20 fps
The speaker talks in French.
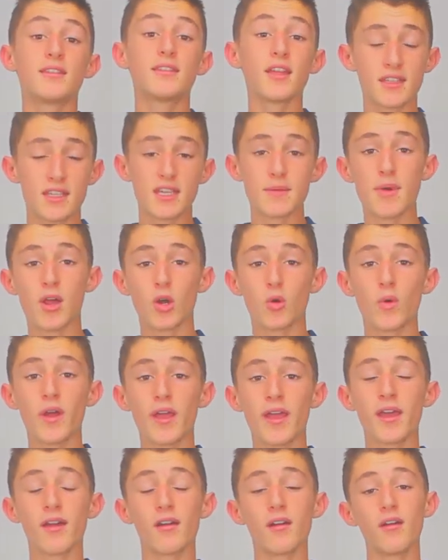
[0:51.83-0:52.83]
anti
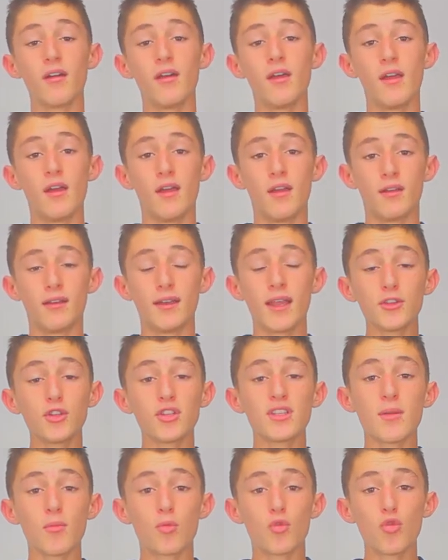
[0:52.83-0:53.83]
malwares La
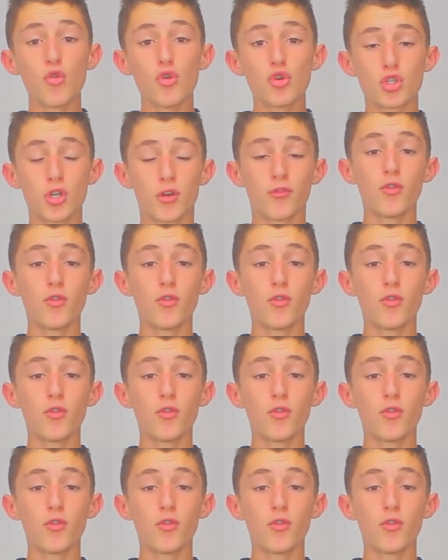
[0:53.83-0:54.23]
deuxième couche